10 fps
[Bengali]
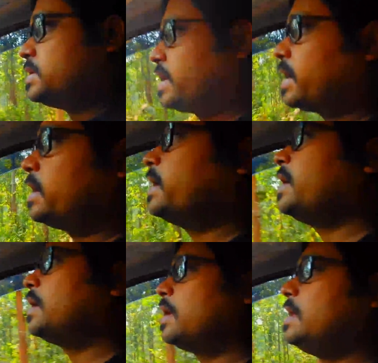
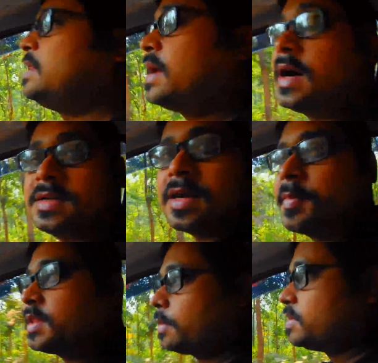এখানের ইতিহাস
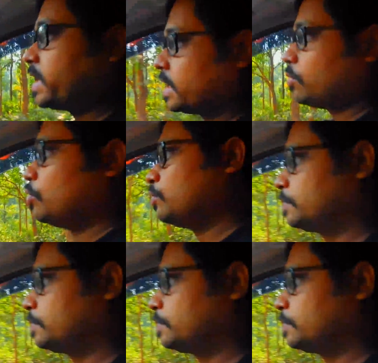আপনাদের আমি জানাবো